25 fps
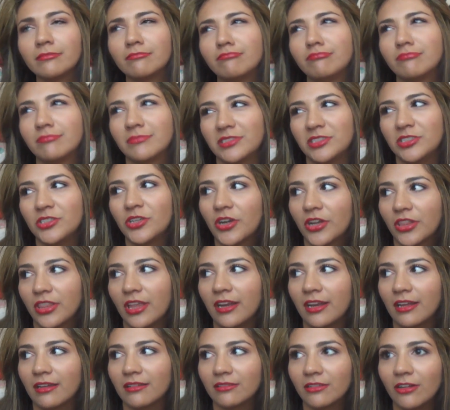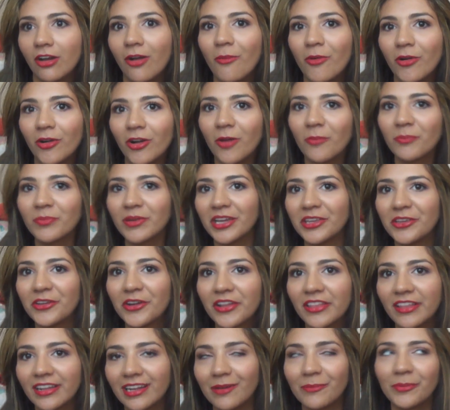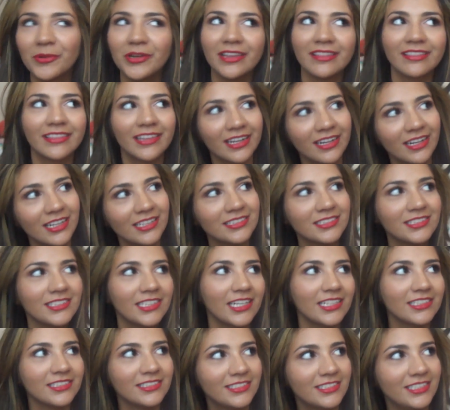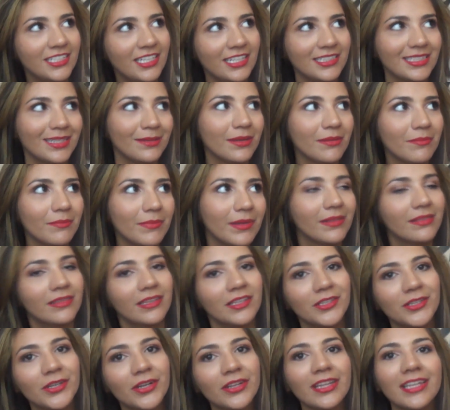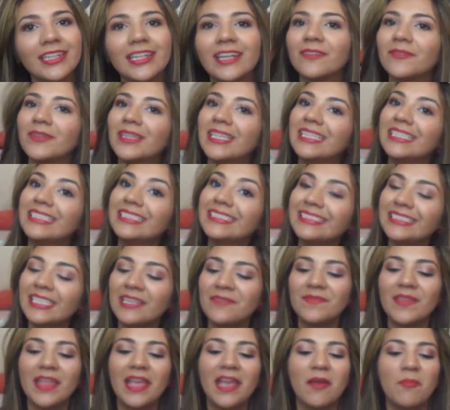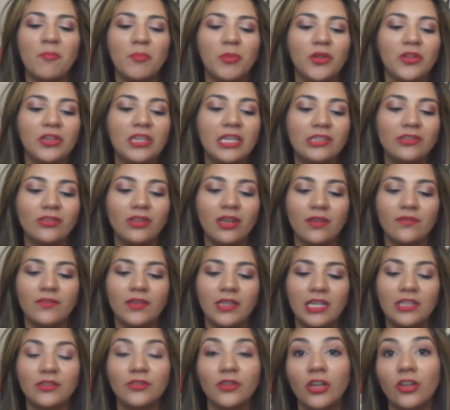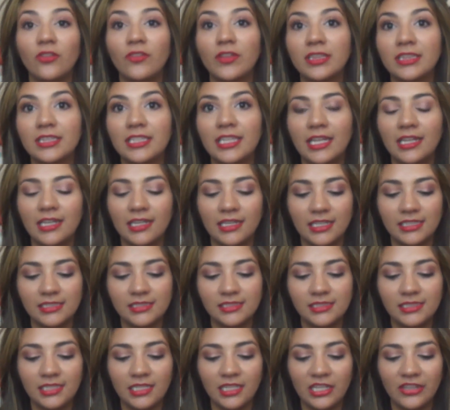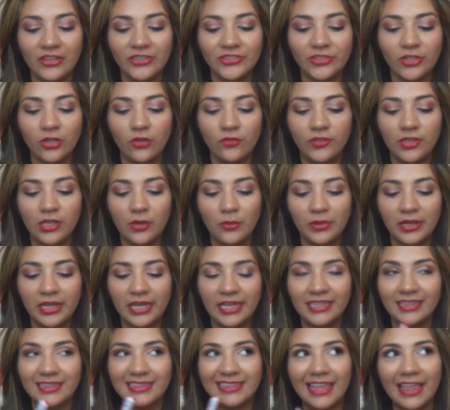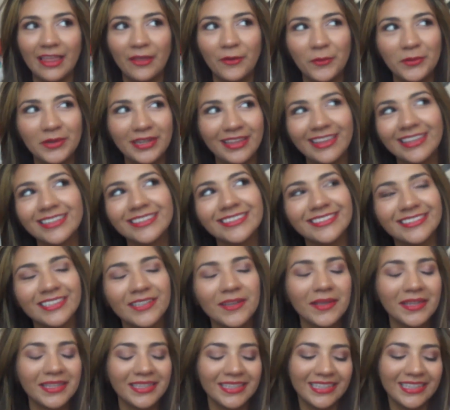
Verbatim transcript: Mm, Jordana, ¿cómo compras Jordana? Por internet, si acá en Chile también venden Jordana. Sí, pero es que estos labiales no los vendían acá en Chile, yo se los vi a una estadounidense.